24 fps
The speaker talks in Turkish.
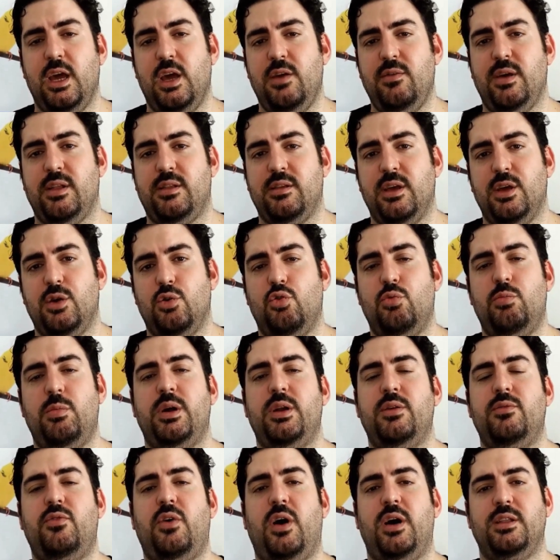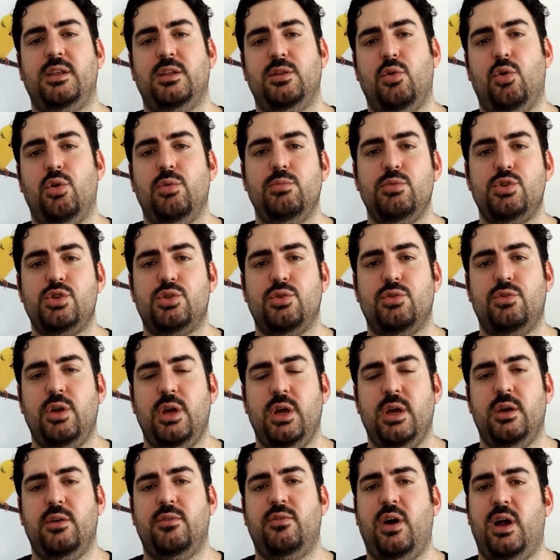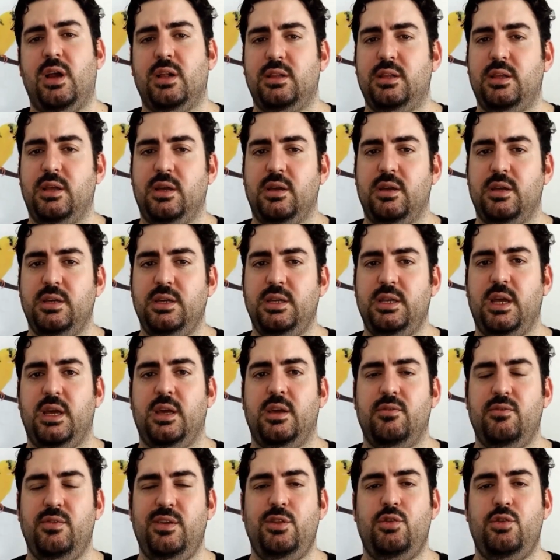Evet, umarım faydalı olmuştur farklı yine